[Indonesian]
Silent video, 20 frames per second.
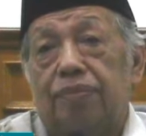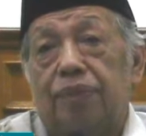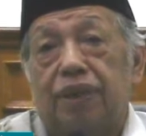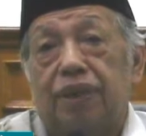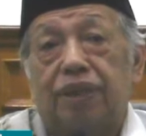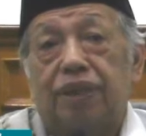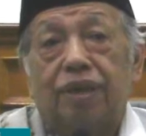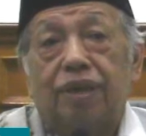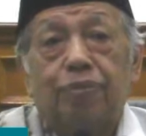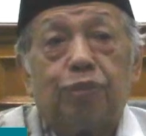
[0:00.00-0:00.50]

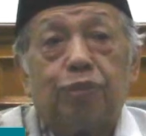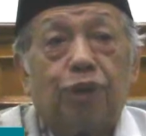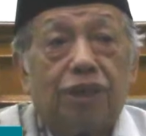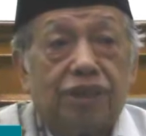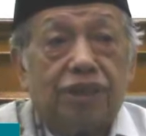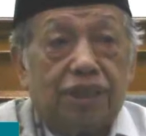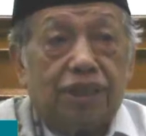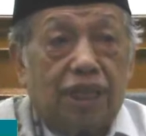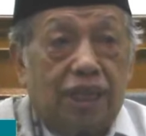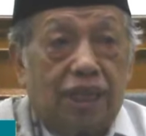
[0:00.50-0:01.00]
ibadah
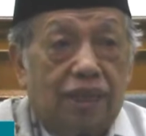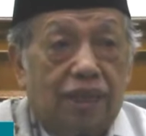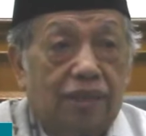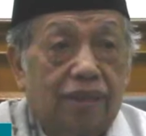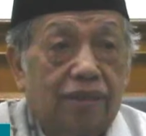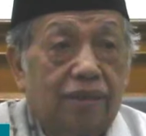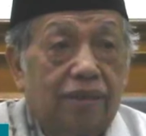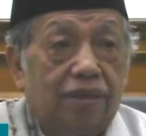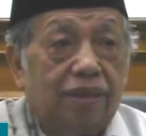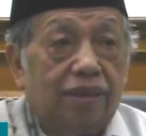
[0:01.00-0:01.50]
puasa
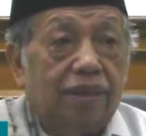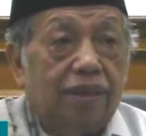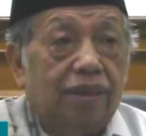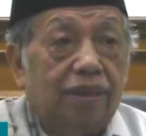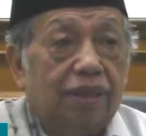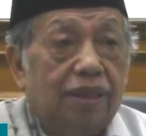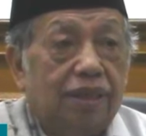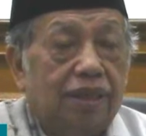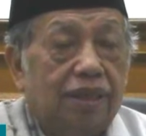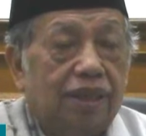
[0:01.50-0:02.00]

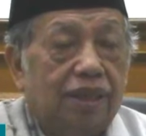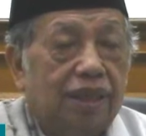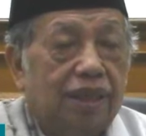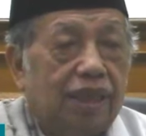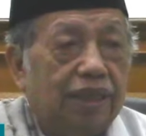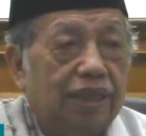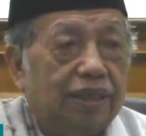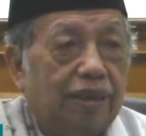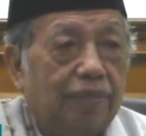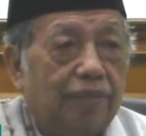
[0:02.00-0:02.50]

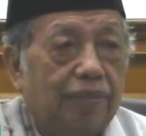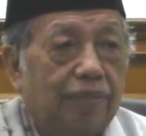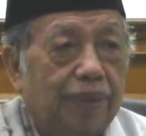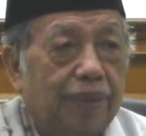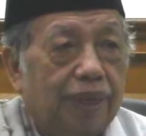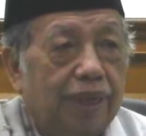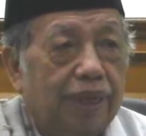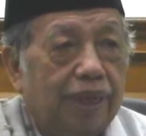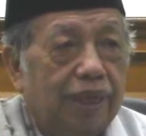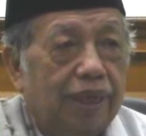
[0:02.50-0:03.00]
ini
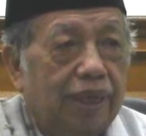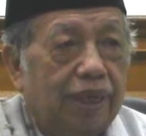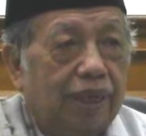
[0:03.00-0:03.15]
sampai